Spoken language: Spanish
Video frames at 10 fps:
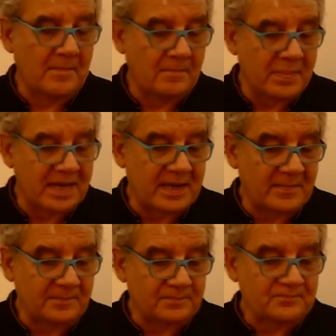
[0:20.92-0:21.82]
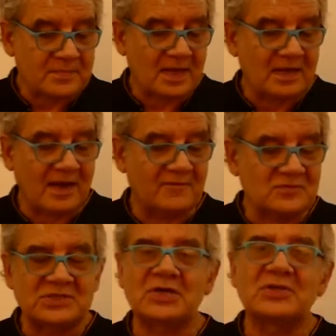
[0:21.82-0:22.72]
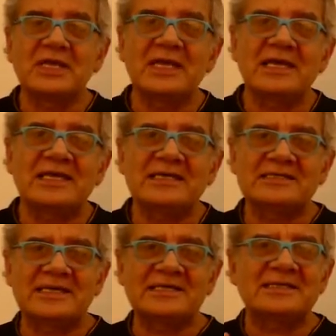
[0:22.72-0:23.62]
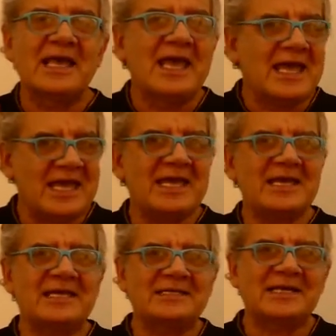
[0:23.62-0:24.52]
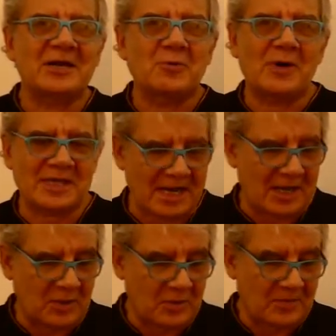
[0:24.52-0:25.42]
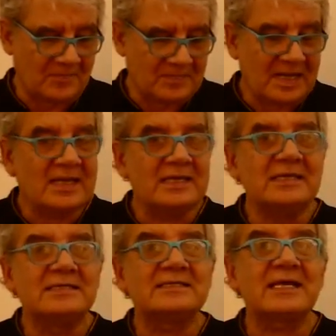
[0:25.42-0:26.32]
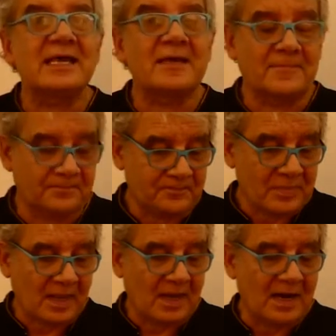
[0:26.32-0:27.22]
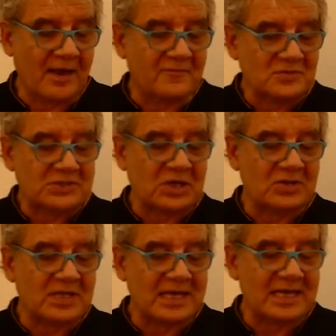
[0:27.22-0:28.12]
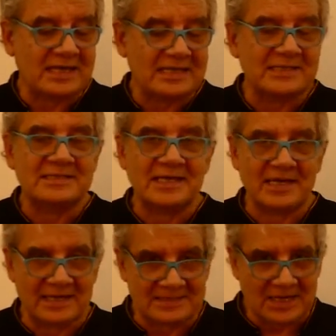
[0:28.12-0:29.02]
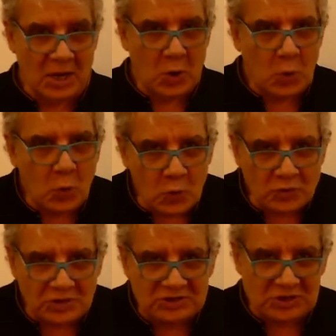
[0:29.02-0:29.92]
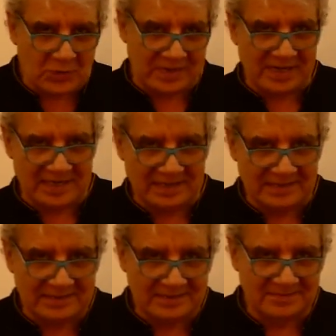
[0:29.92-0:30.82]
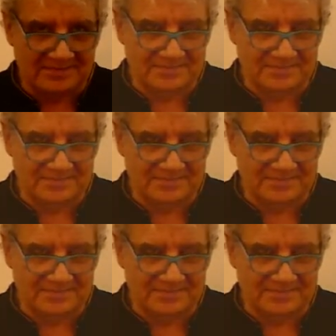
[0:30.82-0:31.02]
B. La función de x es x al cuadrado. Y C. La función de x es 1 sobre x.